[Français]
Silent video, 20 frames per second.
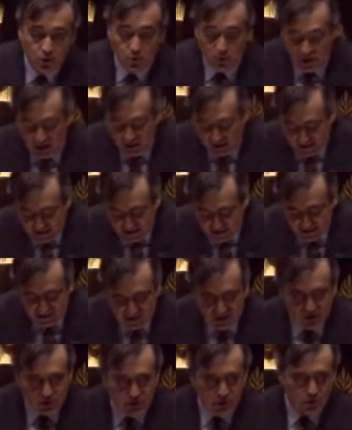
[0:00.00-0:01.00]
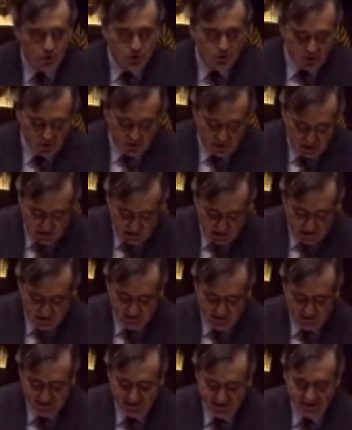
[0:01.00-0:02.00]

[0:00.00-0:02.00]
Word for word: ou la récession outre-Rhin